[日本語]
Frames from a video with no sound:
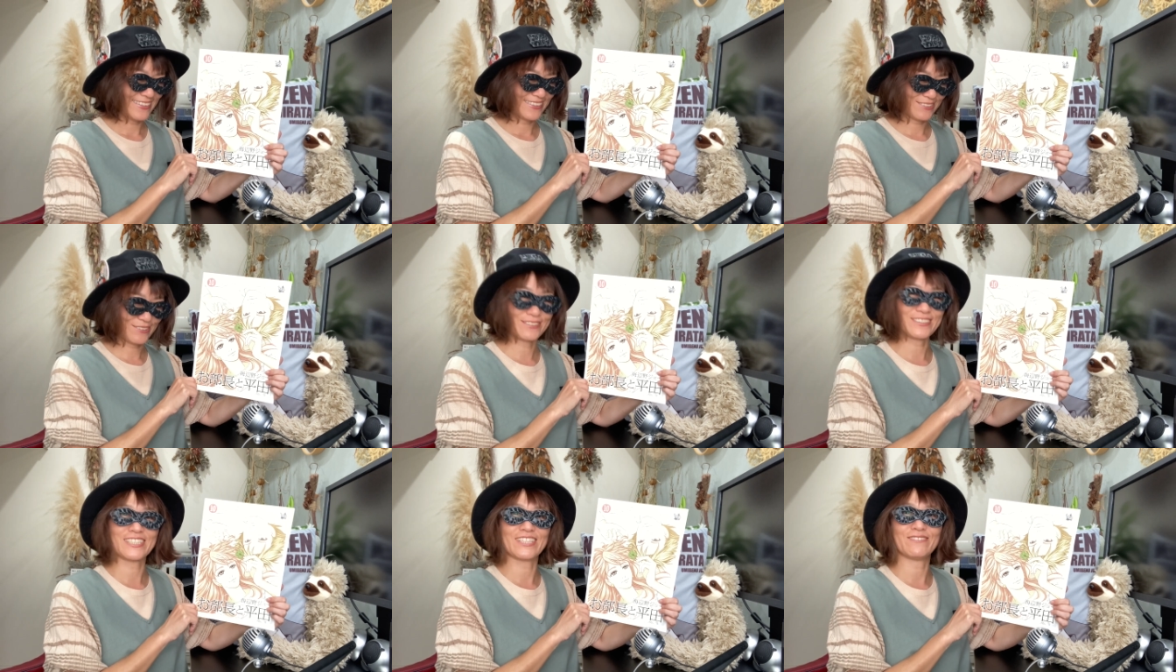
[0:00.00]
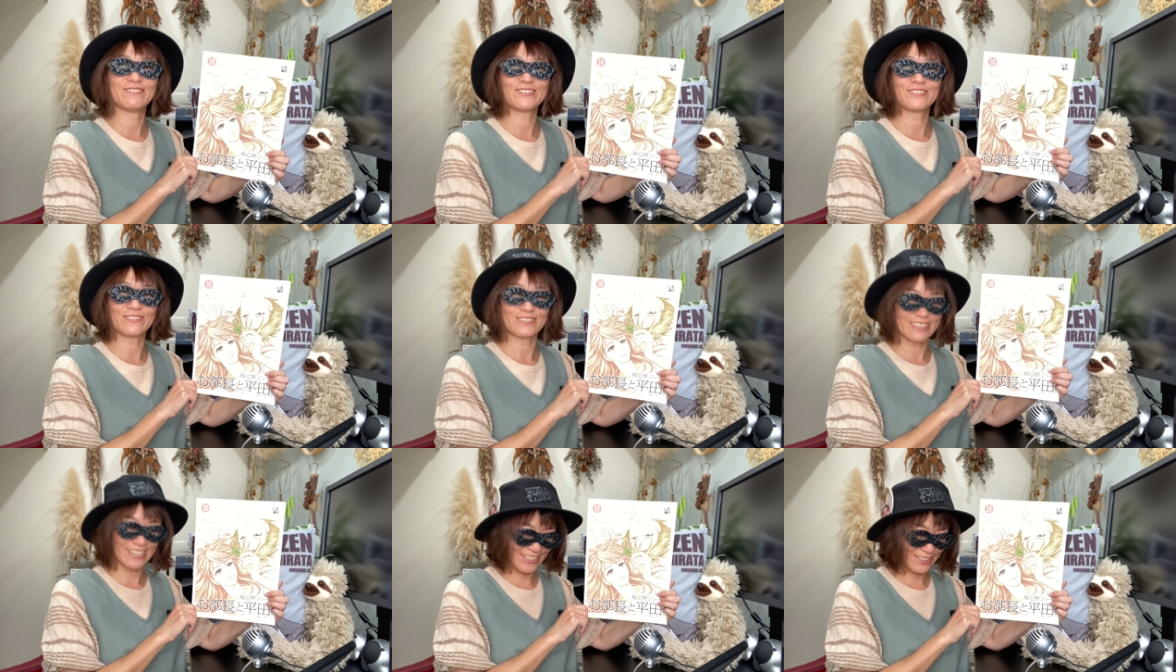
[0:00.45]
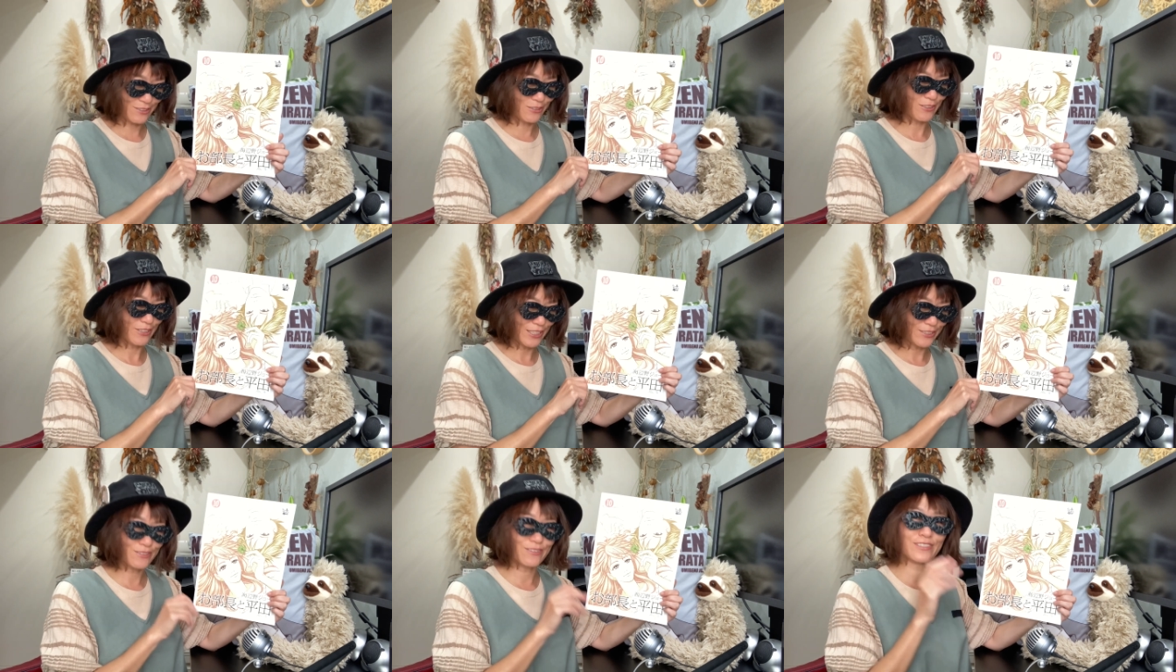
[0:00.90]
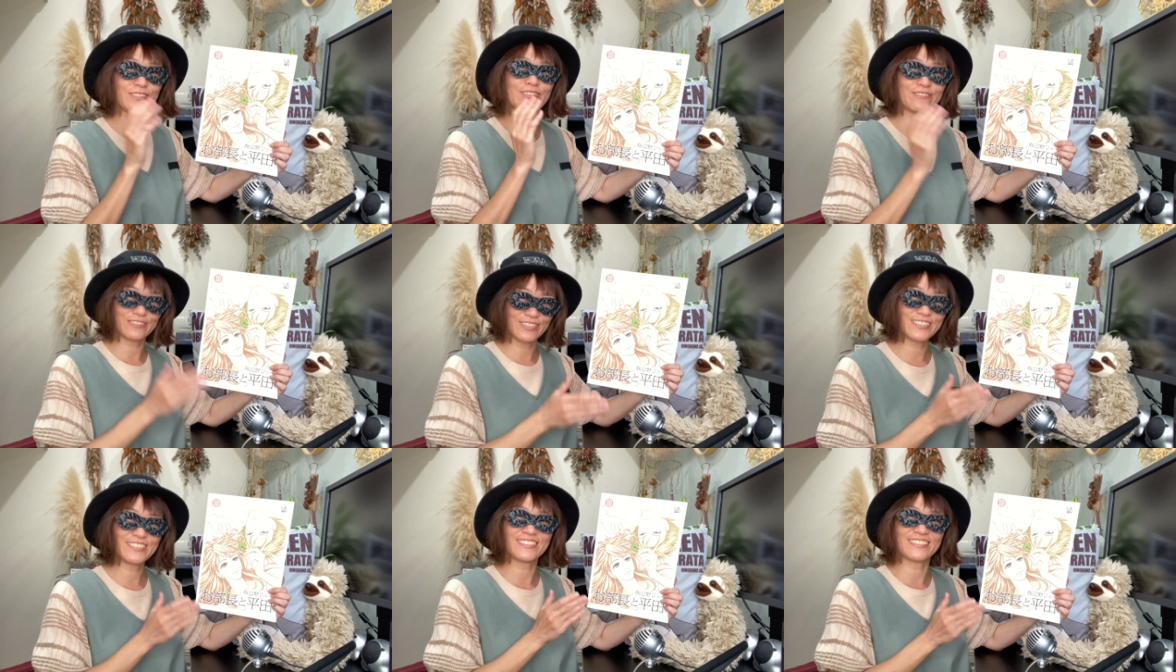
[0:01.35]
そちらもそれでそれはそれで
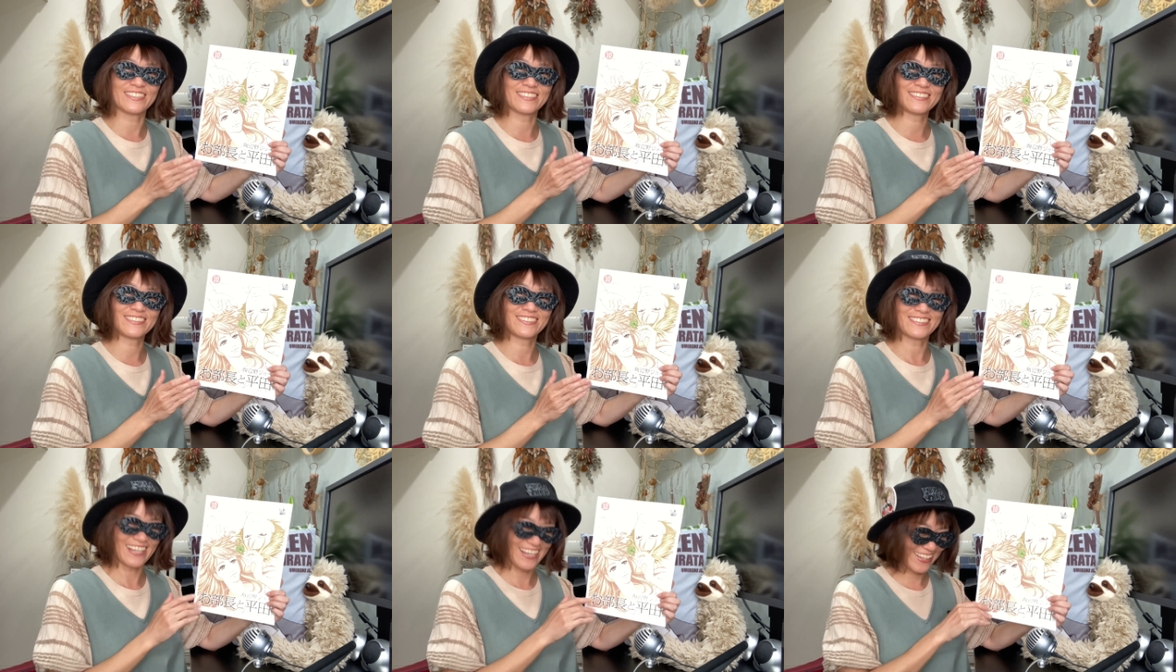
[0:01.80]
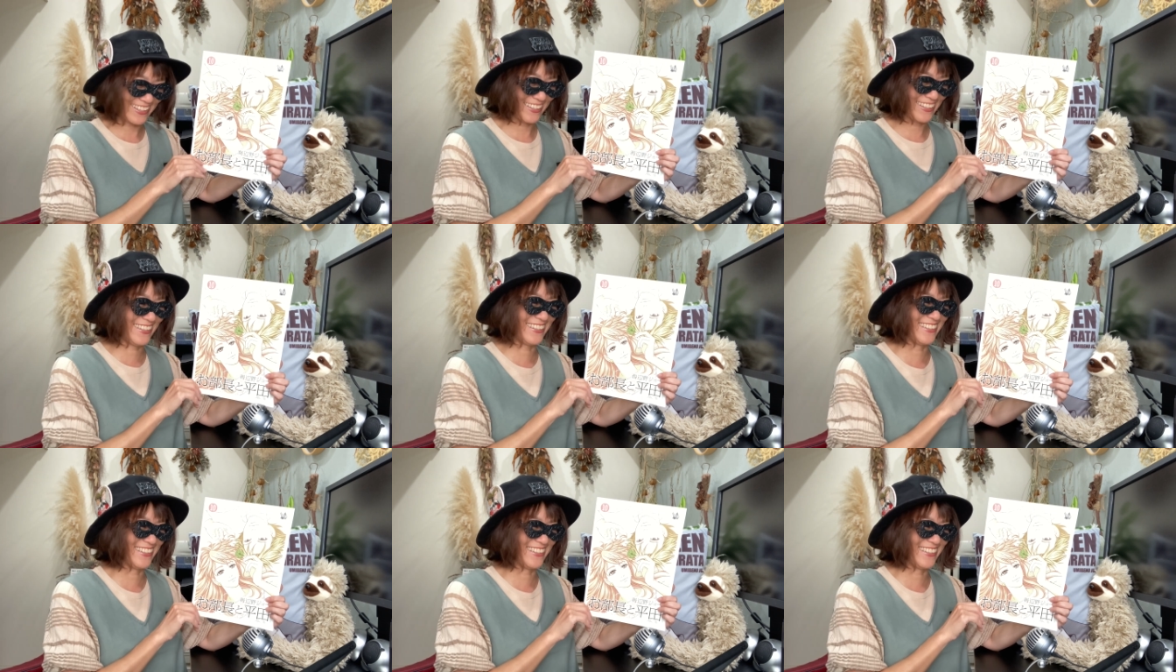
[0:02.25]
嬉しいですはい